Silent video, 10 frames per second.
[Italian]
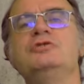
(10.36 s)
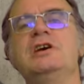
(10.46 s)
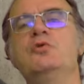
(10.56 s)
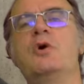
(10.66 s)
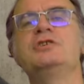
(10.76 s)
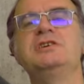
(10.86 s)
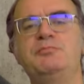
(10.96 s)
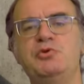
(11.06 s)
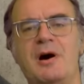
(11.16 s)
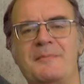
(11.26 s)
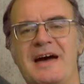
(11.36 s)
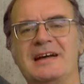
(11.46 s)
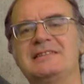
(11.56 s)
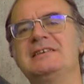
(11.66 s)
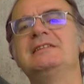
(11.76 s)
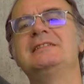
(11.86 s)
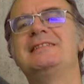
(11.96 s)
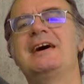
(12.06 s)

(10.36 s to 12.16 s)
dei luoghi più amati in